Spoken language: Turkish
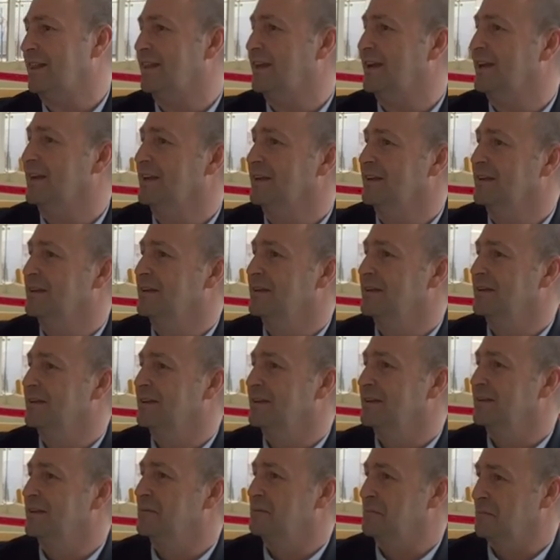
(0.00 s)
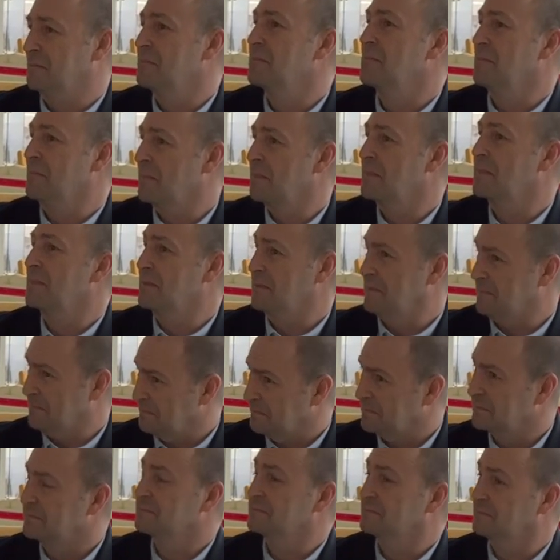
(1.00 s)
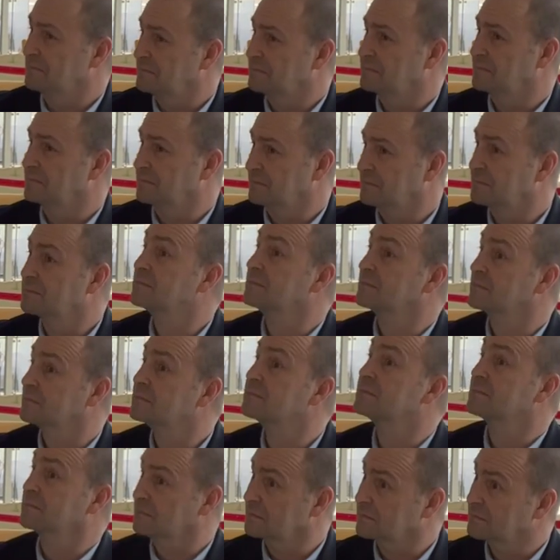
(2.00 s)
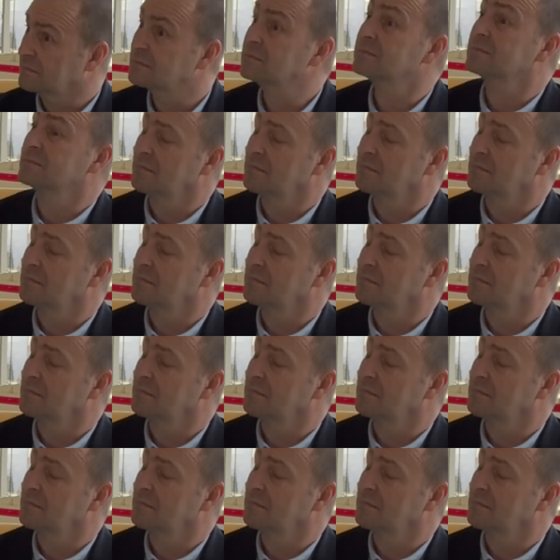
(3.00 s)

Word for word: e, kısmımız diyebiliriz belki kanat ve orta gövde